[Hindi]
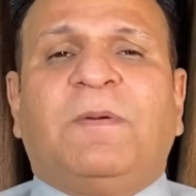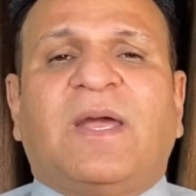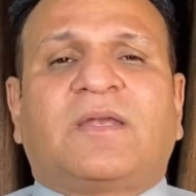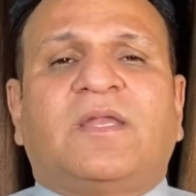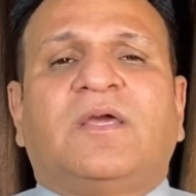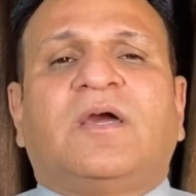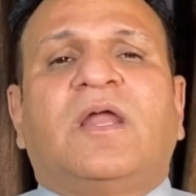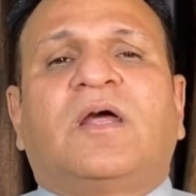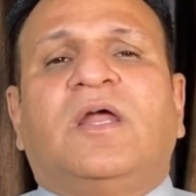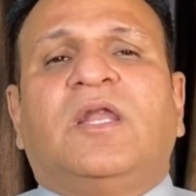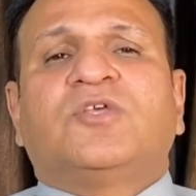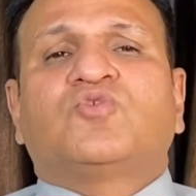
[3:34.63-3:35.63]
फैक्ट्री
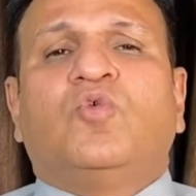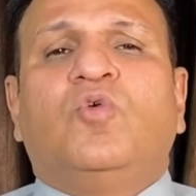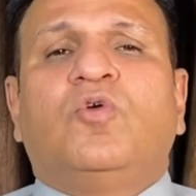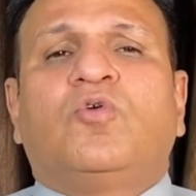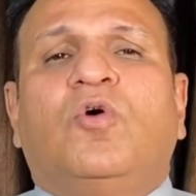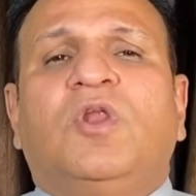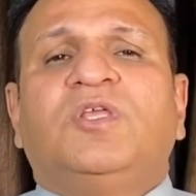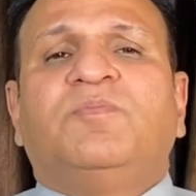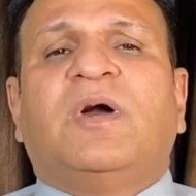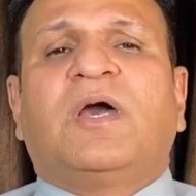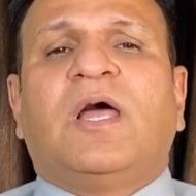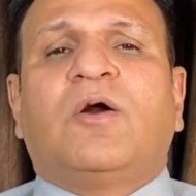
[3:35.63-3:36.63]
कारखाना स्कूल कॉलेज
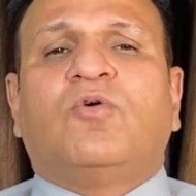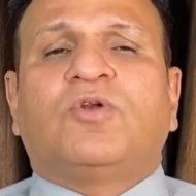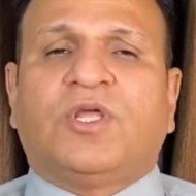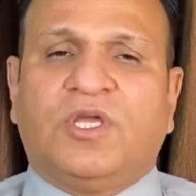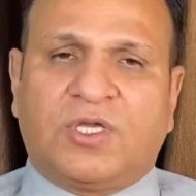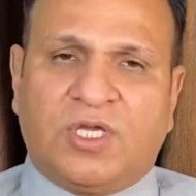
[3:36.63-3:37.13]
बंगला कोठी